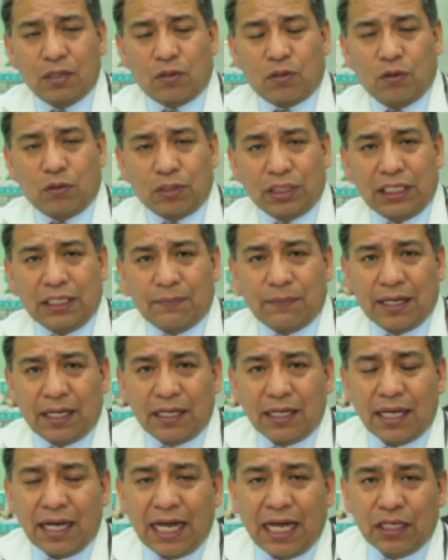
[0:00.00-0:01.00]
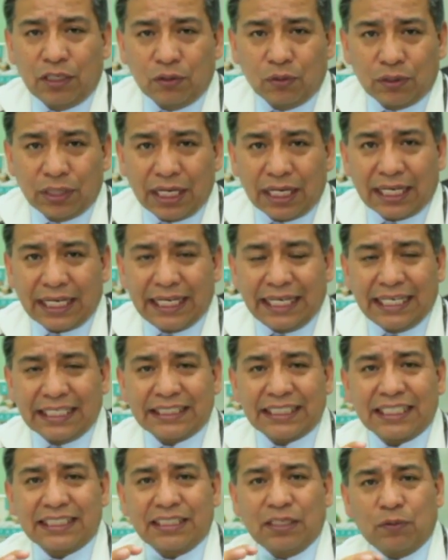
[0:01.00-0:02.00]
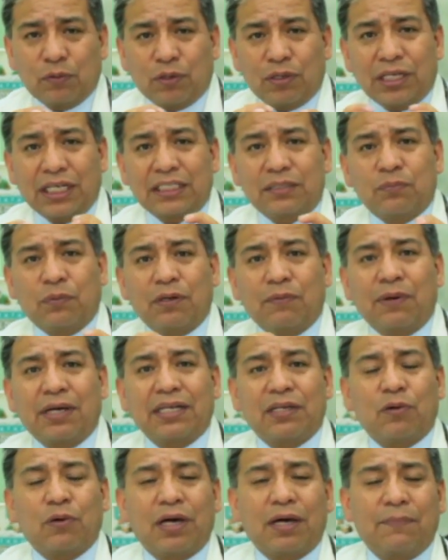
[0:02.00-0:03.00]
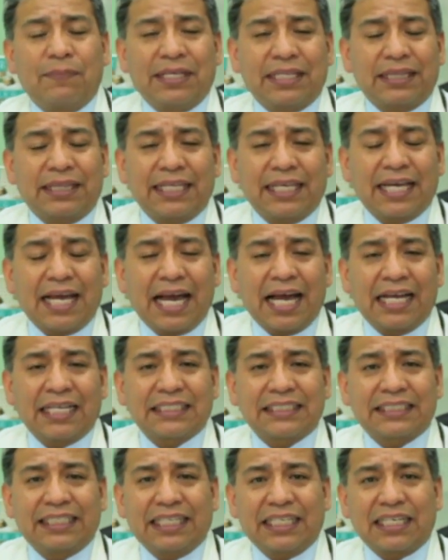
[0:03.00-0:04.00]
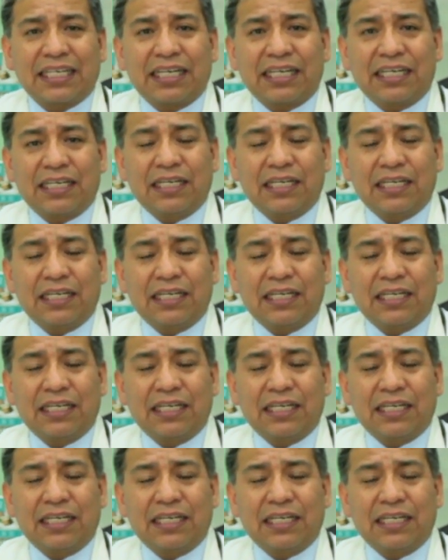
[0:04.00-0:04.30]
Cogniva ayuda a que esas neuronas muevan nuevamente a ser